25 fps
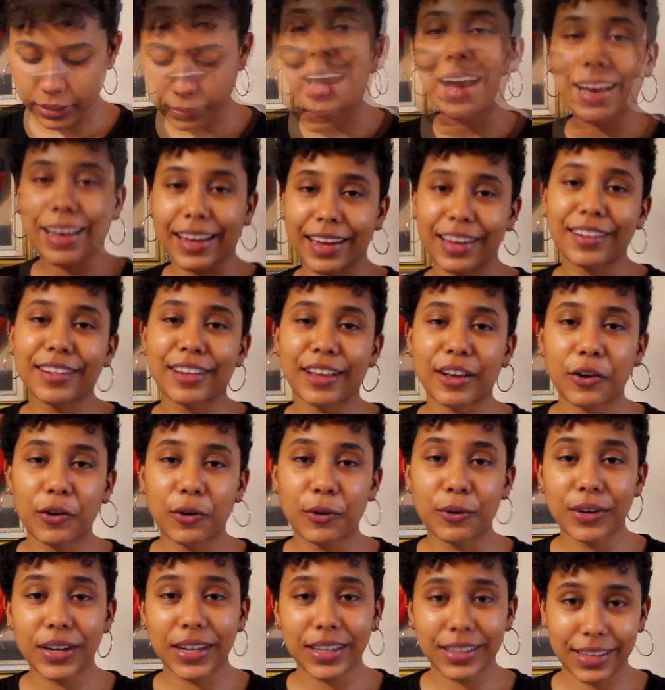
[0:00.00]
Aquí yo tengo
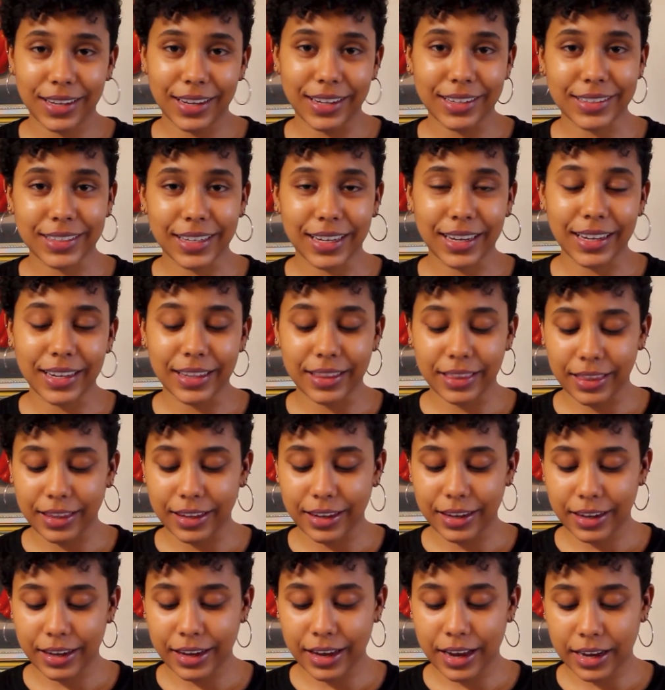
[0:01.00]
una taza
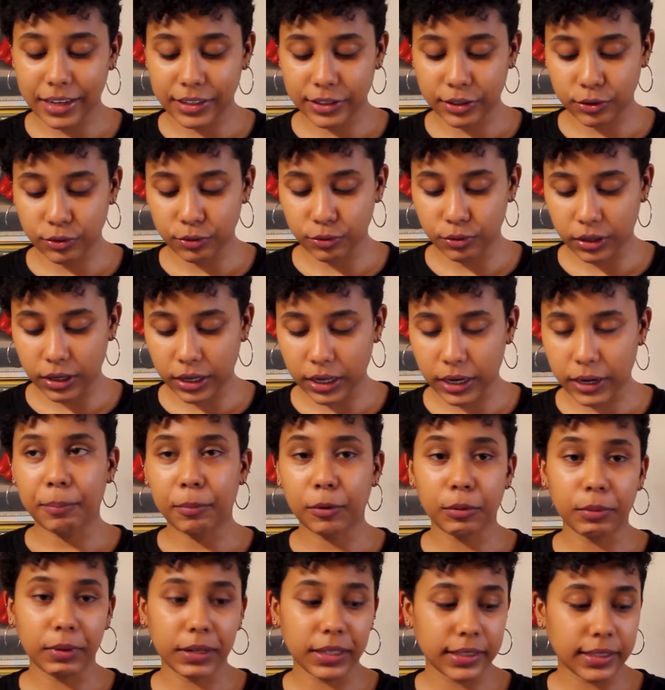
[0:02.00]
de azúcar
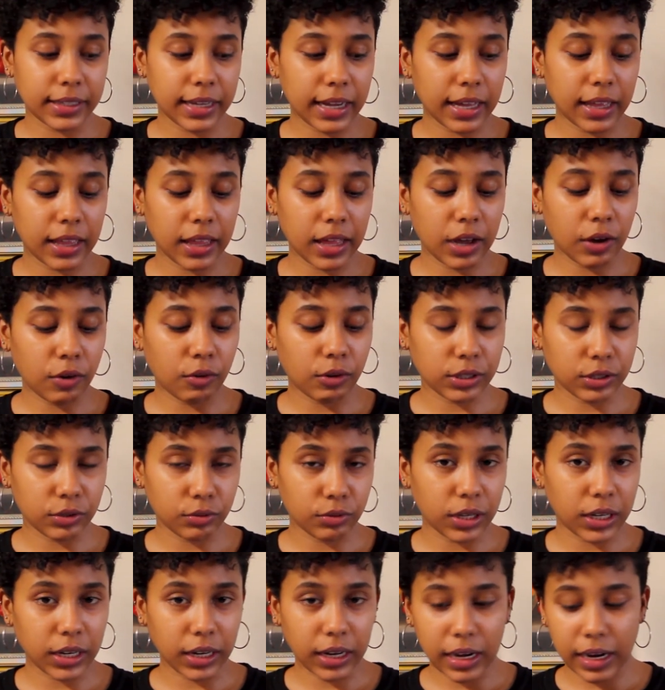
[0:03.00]
pulverizada o
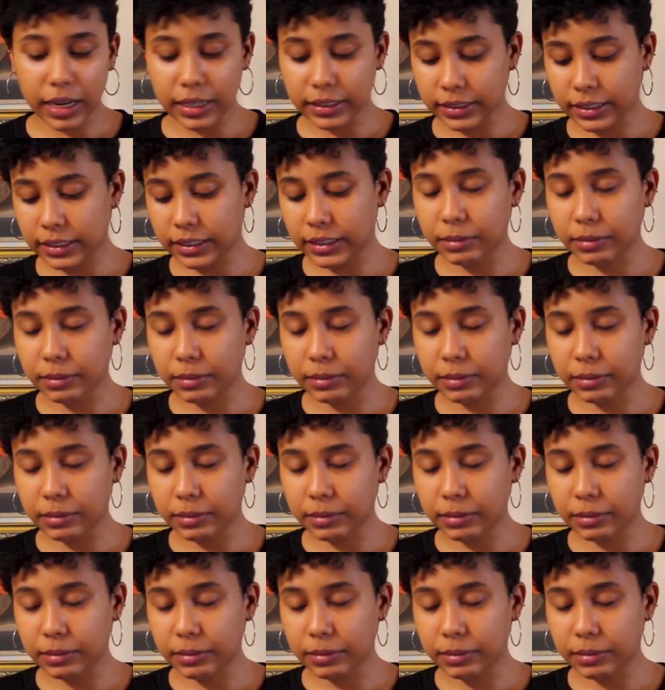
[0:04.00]
azúcar glass, que